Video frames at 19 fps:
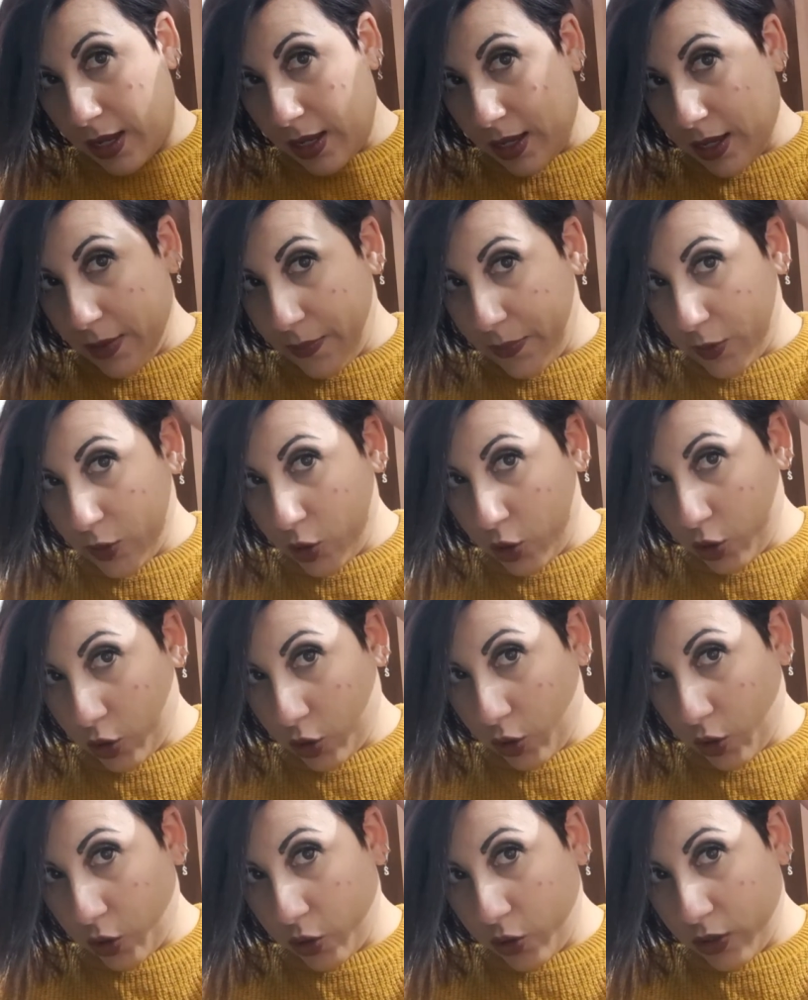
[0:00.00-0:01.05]
e poi ci
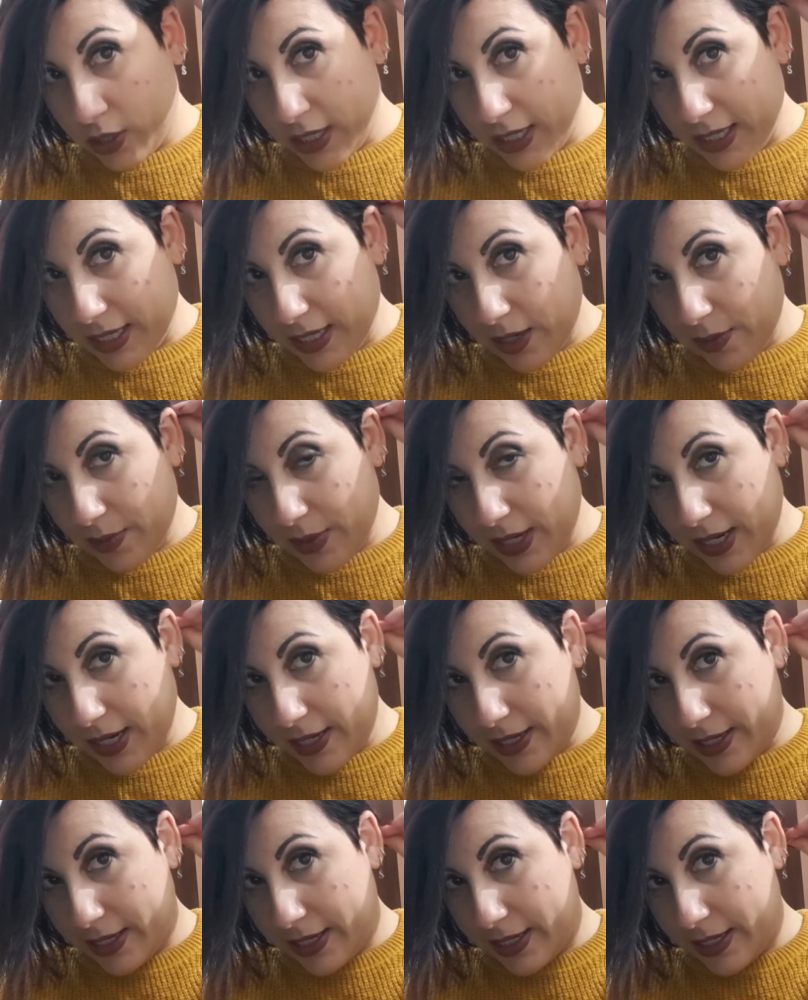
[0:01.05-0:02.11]
sono ancora dei
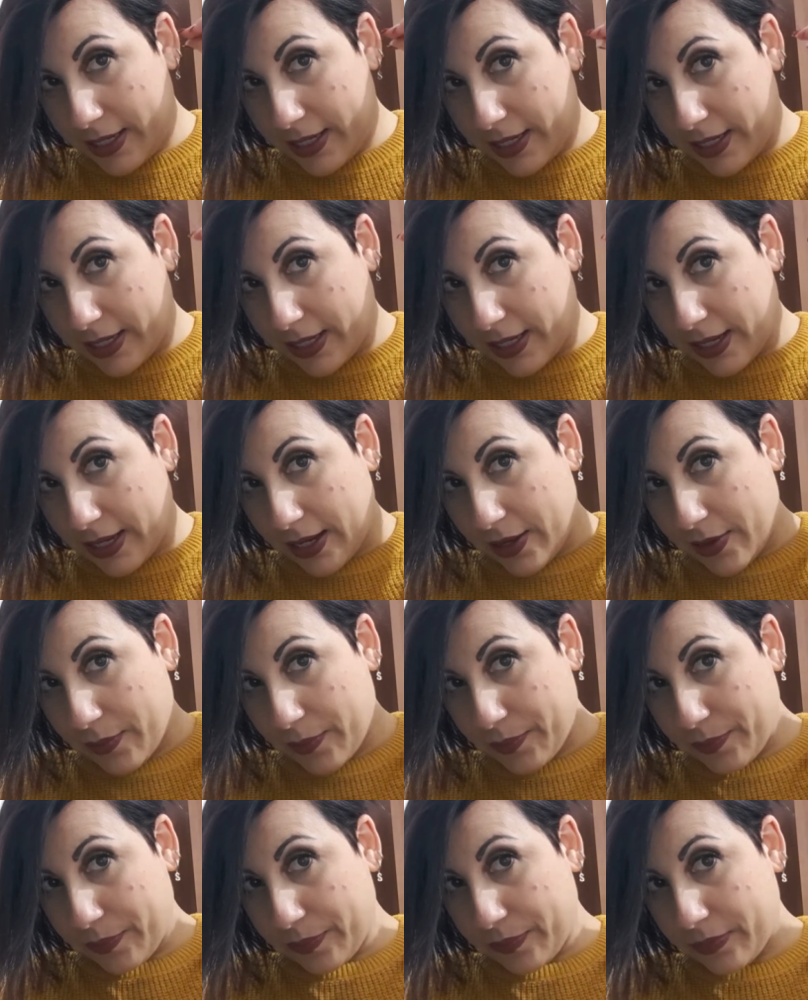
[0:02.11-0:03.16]
capelli
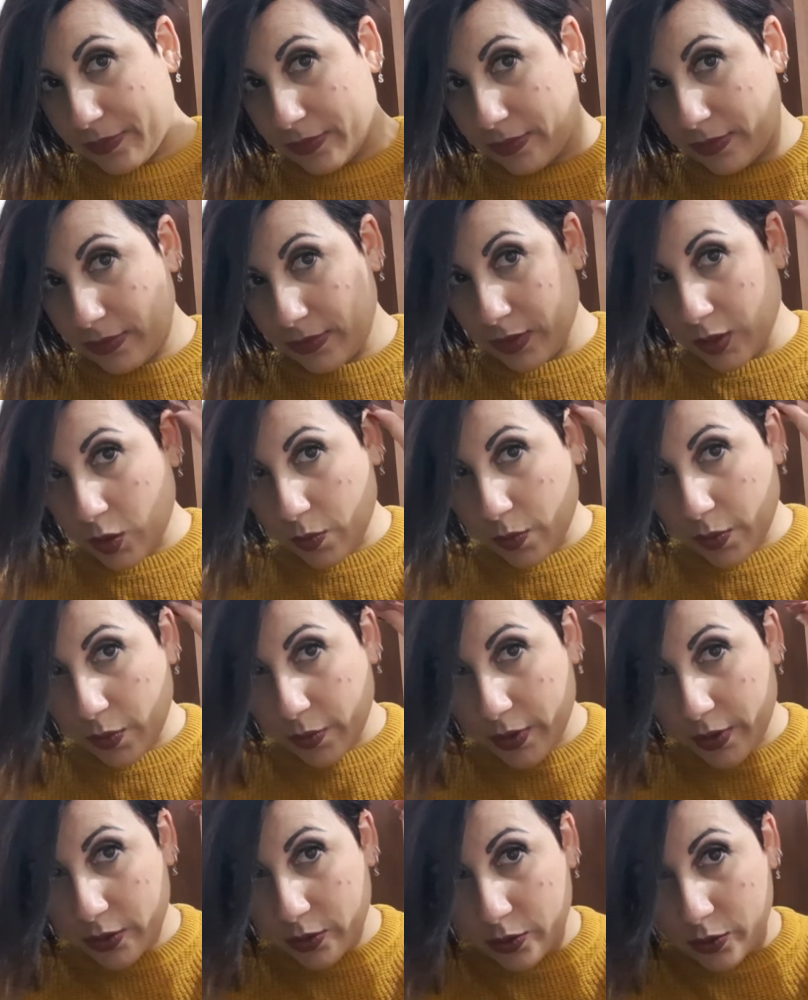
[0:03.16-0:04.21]
che come
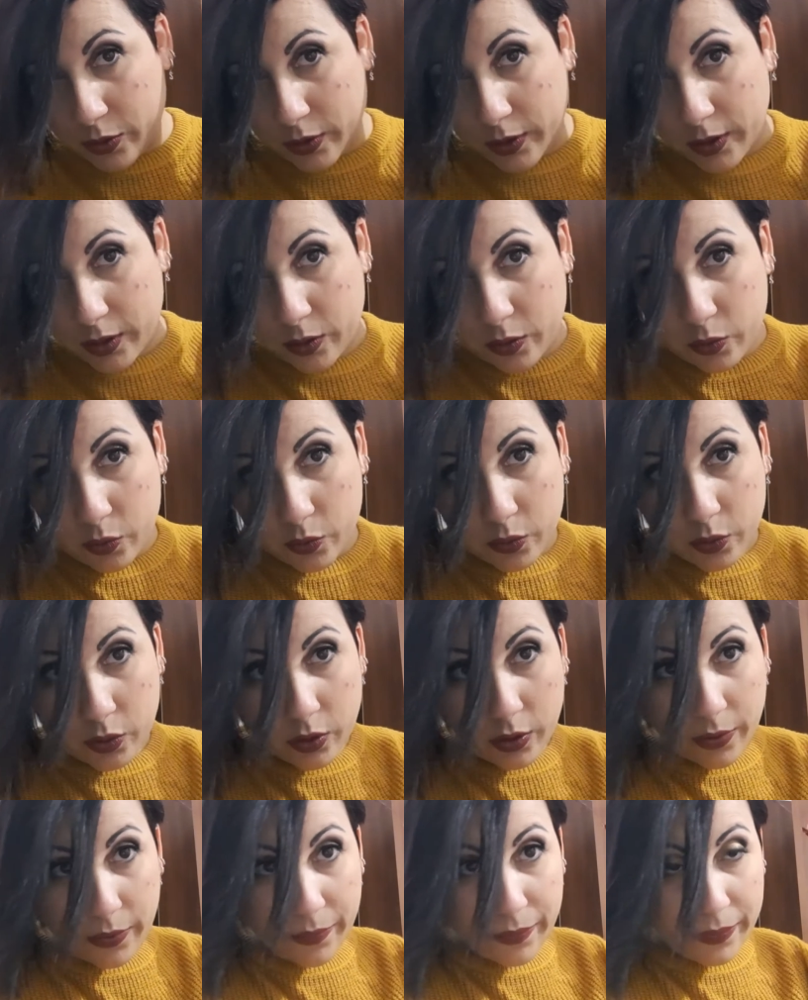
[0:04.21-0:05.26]
questo che è
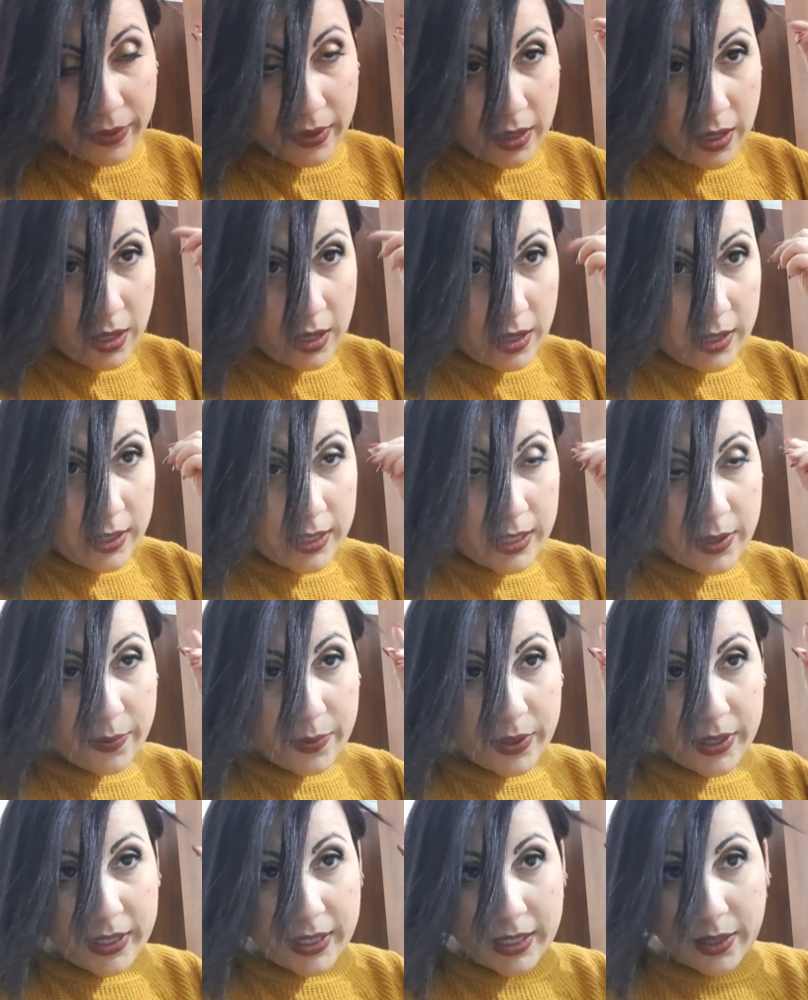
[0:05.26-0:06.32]
lungo che
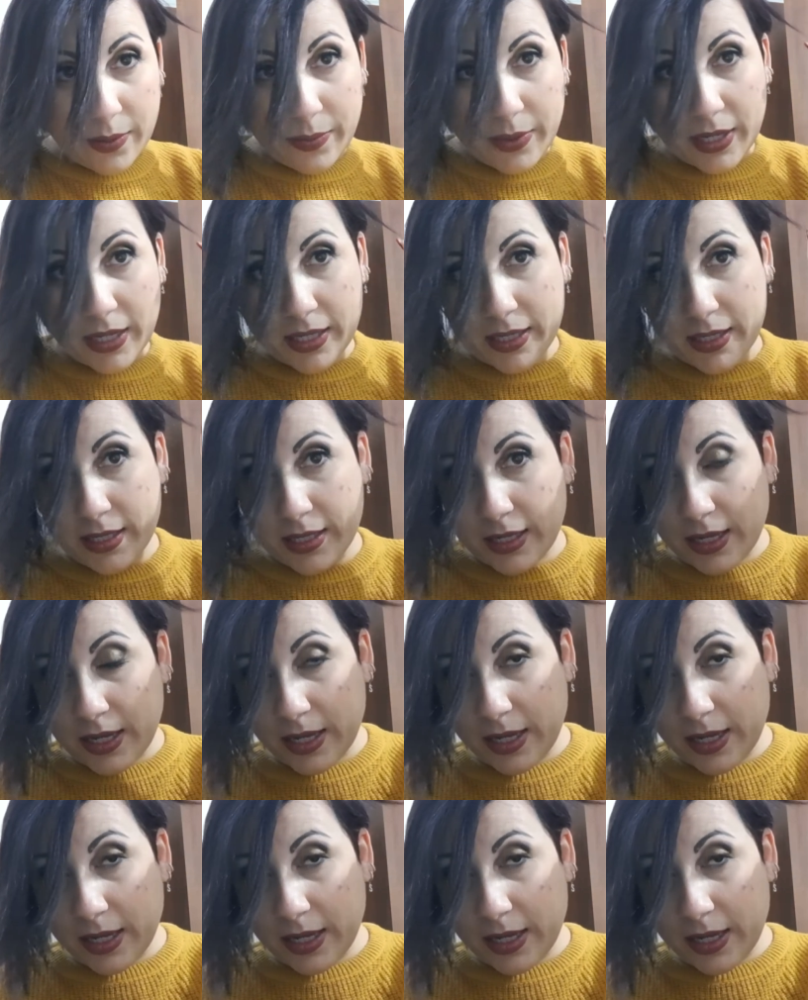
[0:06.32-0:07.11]
praticamente